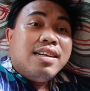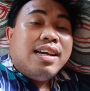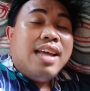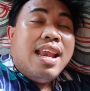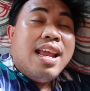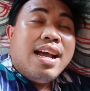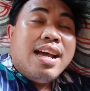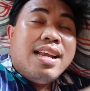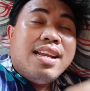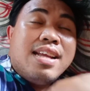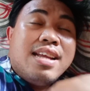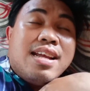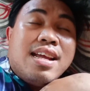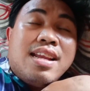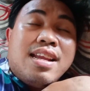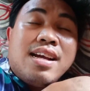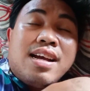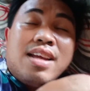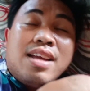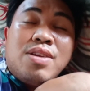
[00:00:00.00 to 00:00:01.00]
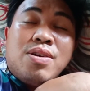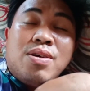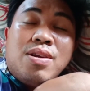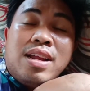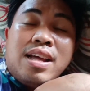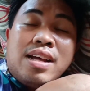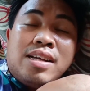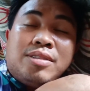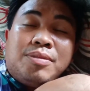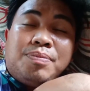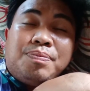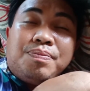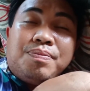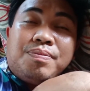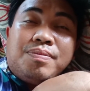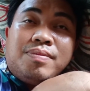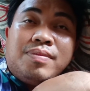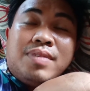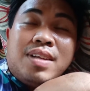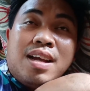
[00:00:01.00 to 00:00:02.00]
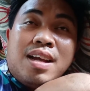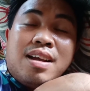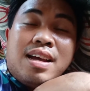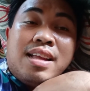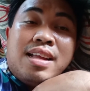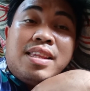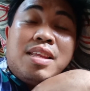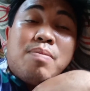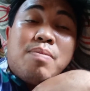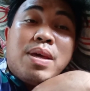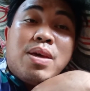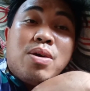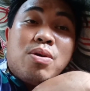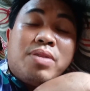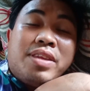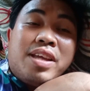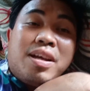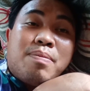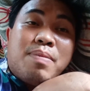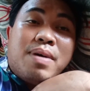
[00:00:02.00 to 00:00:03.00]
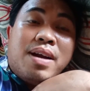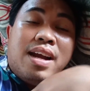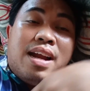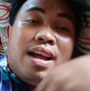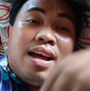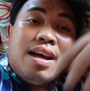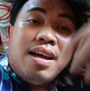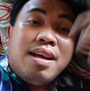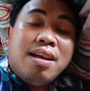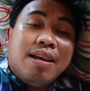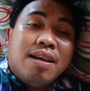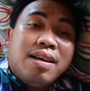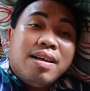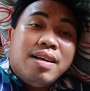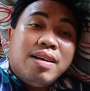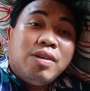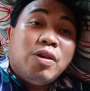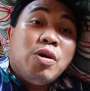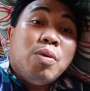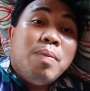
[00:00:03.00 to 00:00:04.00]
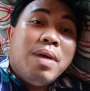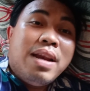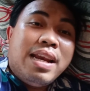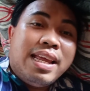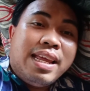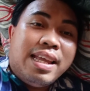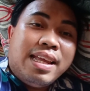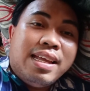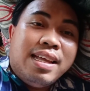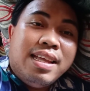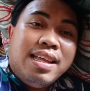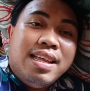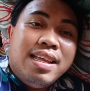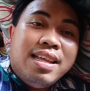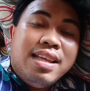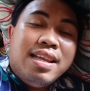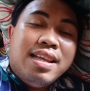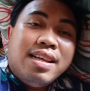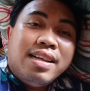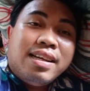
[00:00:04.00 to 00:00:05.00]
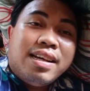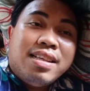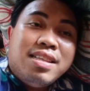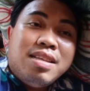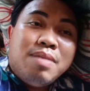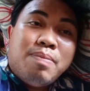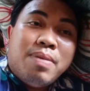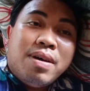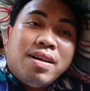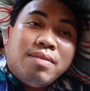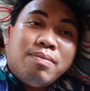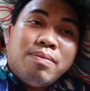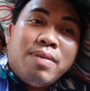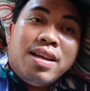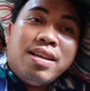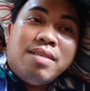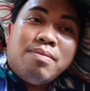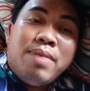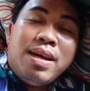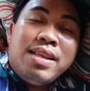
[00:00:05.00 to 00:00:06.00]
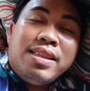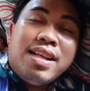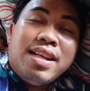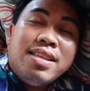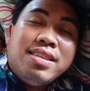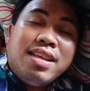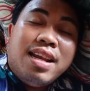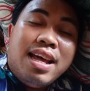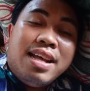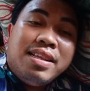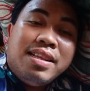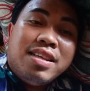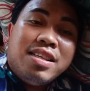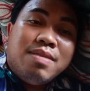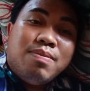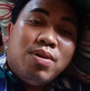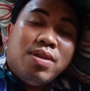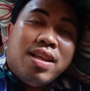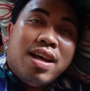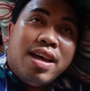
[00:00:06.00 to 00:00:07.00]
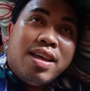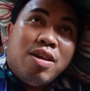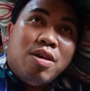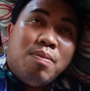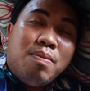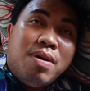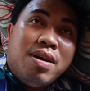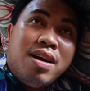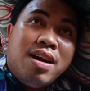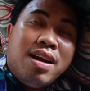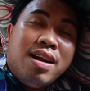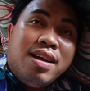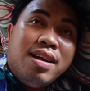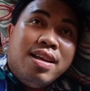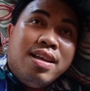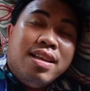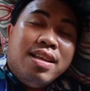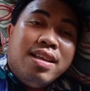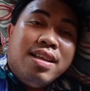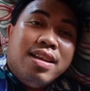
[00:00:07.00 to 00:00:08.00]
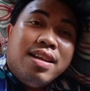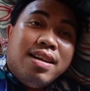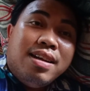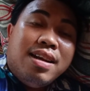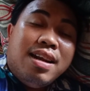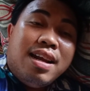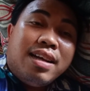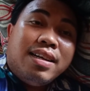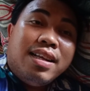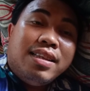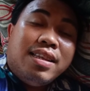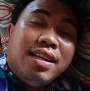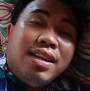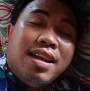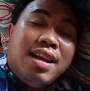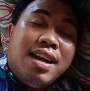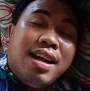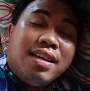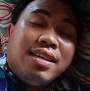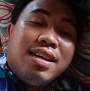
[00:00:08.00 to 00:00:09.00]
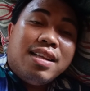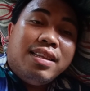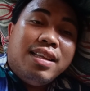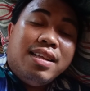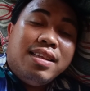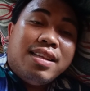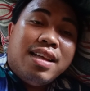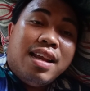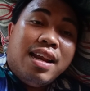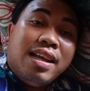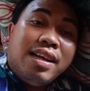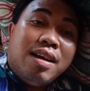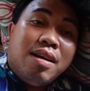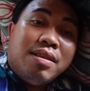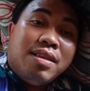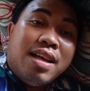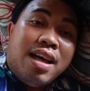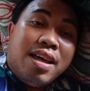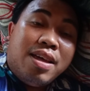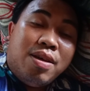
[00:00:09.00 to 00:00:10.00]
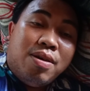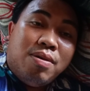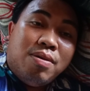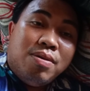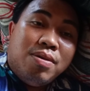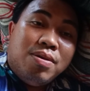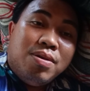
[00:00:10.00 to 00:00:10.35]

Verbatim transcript: kailangan na, na ng ano ng ng antibiotic para gumaling. Kasi pag may, may tonsillitis po tayo, parang lagit, lalagnatin talaga tayo.